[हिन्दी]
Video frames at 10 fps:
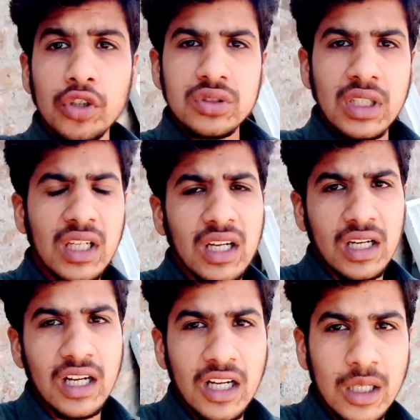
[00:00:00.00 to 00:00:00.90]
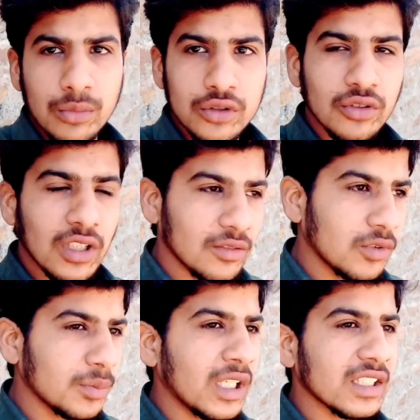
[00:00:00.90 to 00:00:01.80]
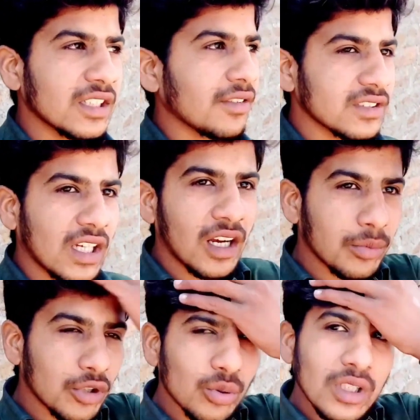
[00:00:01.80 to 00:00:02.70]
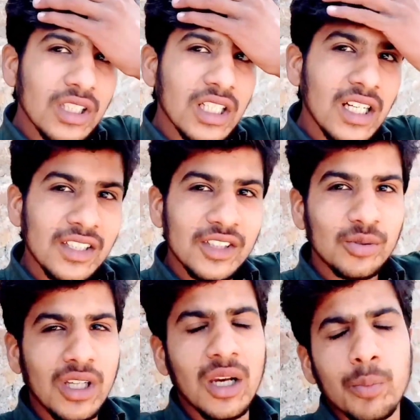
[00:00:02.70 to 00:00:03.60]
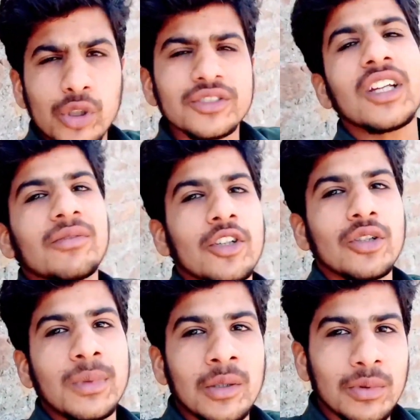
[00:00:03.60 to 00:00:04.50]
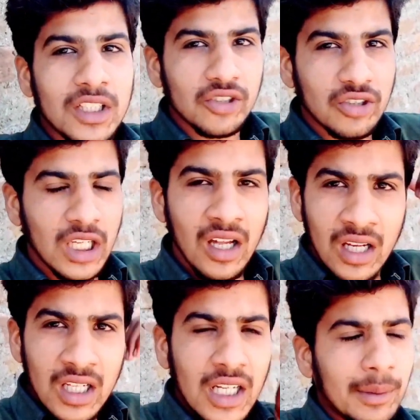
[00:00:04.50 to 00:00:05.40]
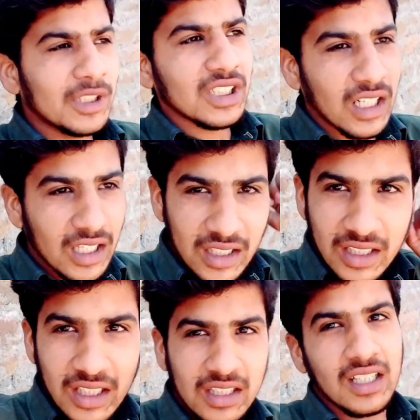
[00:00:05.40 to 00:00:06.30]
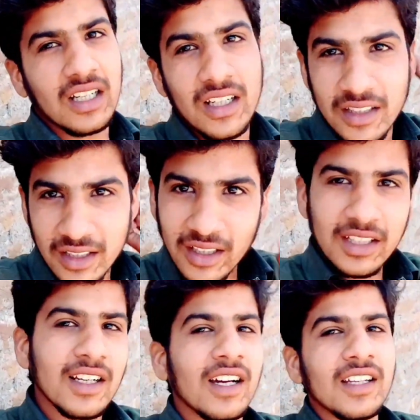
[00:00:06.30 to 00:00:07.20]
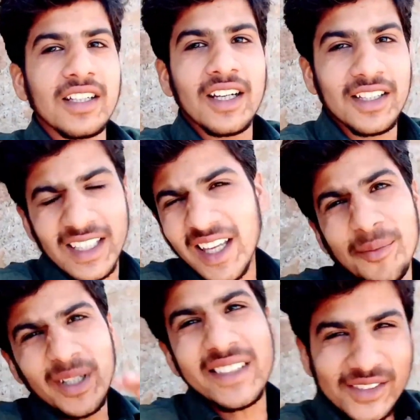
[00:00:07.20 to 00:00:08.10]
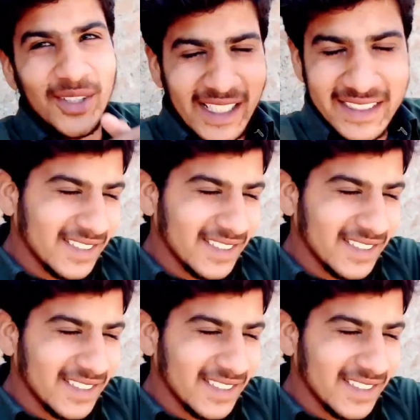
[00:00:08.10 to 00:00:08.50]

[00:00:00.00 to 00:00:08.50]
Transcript: बहुत ज़्यादा घर का काम हो चुका है तो वो मैं एक दफ़ा सारा आपको टूर दिखा दे तो यार बहुत सारे लोग मैं आप कहते हो गया हमेशा घर ही दिखाता है घर ही दिखाता है घर ही दिखाता है यार बस थोड़ा